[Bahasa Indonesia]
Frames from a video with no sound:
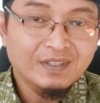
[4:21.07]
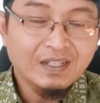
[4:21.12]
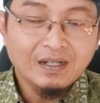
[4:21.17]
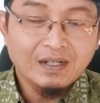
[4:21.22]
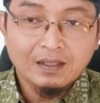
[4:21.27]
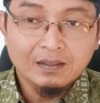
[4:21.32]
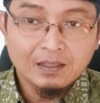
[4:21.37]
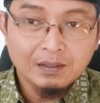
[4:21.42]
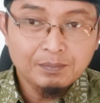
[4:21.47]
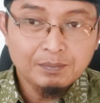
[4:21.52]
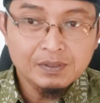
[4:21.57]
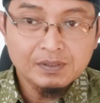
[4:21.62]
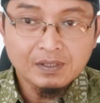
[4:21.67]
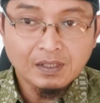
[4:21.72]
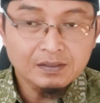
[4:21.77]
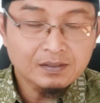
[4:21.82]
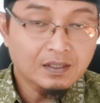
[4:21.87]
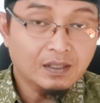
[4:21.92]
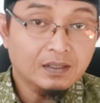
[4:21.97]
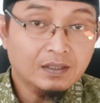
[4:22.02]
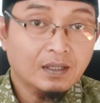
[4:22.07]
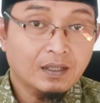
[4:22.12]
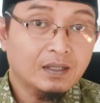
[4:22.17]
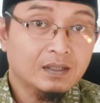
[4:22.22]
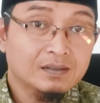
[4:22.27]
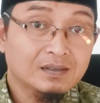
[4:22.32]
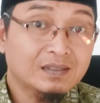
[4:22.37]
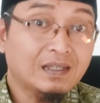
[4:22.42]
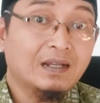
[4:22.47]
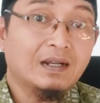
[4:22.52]
Ya nanti bisa
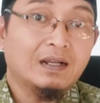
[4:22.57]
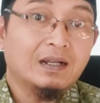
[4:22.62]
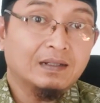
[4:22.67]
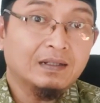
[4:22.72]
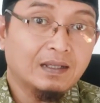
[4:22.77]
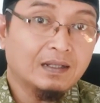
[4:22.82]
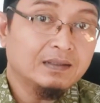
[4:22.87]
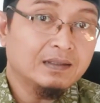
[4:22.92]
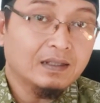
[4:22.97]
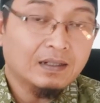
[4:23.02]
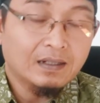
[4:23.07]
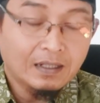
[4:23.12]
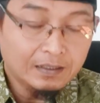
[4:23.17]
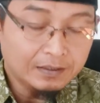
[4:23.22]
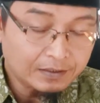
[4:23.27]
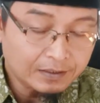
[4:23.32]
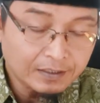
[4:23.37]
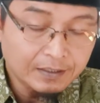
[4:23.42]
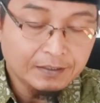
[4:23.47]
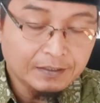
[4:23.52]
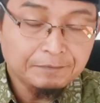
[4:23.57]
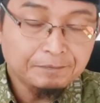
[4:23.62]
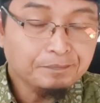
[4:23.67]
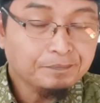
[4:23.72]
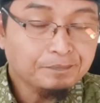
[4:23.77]
saya sarankan yang lainnya.